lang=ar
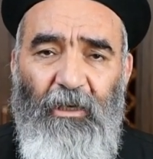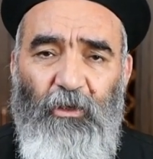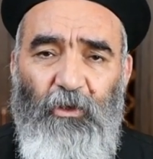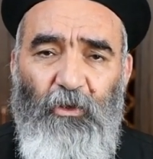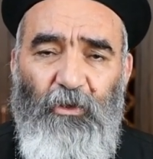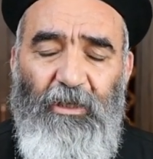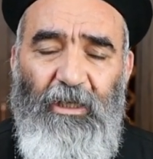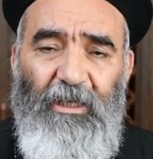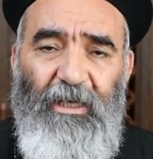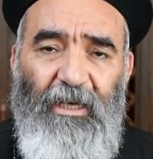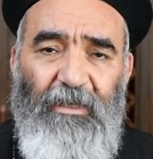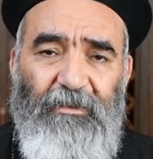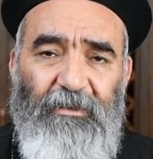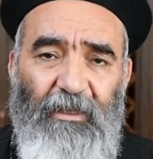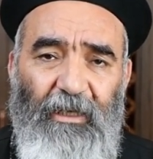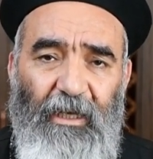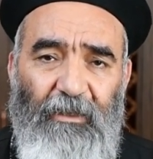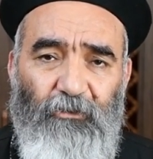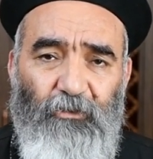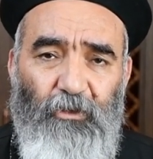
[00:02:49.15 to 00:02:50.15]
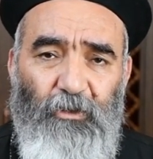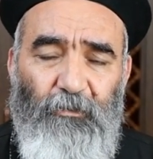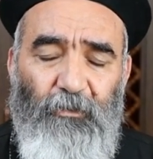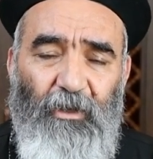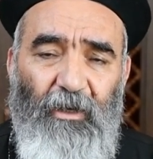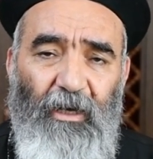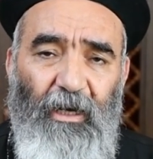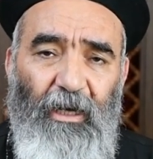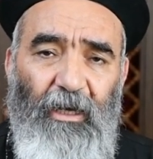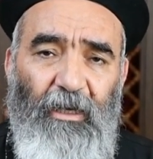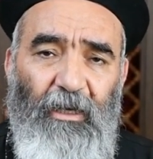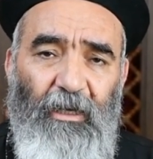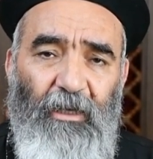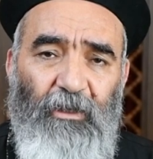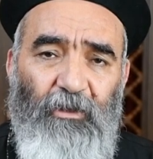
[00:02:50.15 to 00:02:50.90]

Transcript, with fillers: كل اليأس اللي عندهم راح